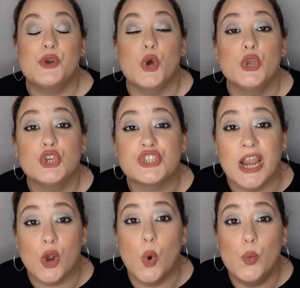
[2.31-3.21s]
Bueno, hoy os
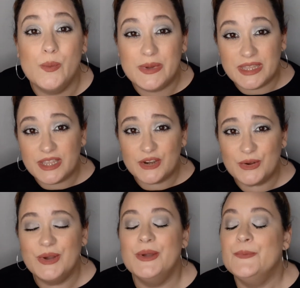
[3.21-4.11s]
traigo un vídeo